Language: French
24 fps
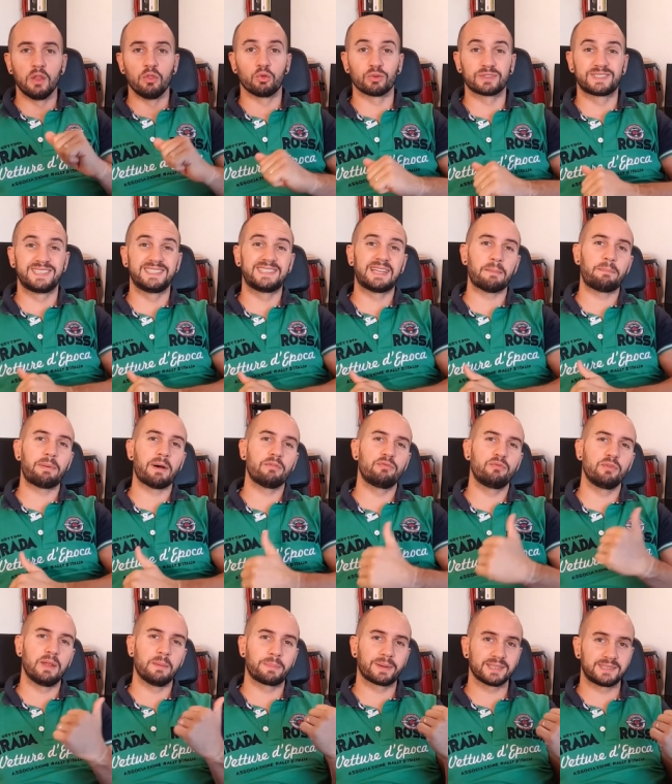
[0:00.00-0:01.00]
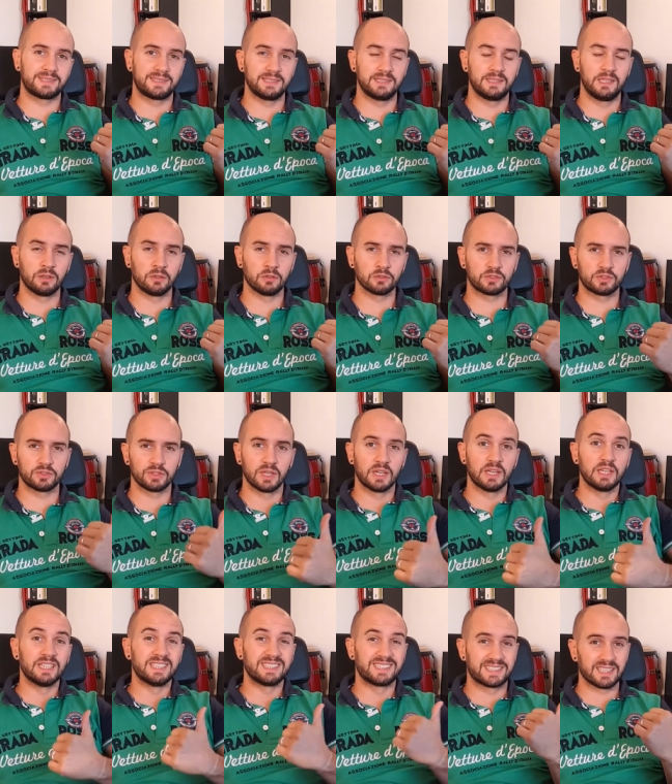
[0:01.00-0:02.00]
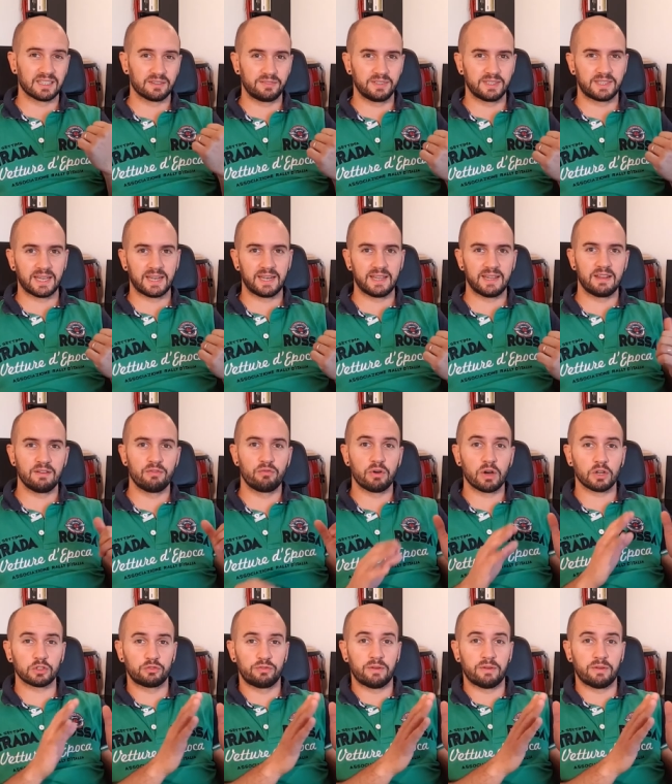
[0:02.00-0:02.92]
Donc si tu t'as pas vu les précédentes, je t'invite à aller les voir,